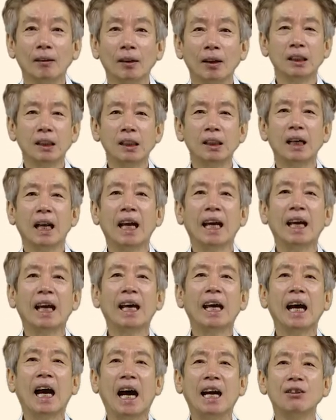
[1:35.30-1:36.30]
늘
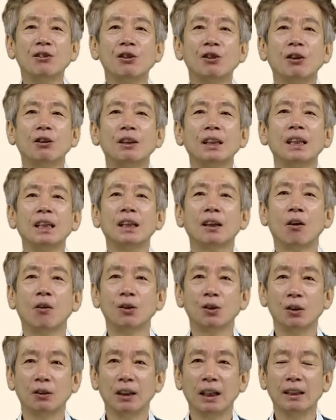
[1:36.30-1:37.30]
애 안전이
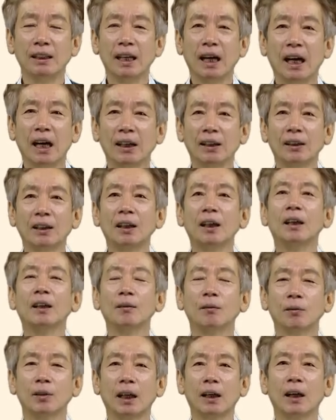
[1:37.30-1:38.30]
걱정된다 이렇게
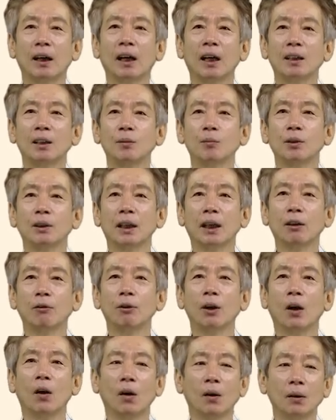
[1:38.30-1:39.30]
생각하시면
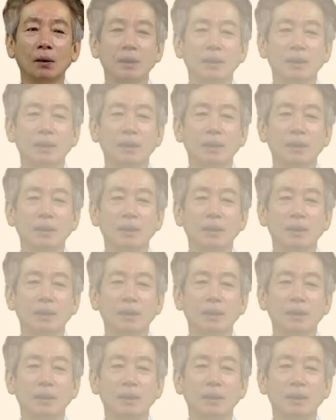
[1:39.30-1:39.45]
되고요.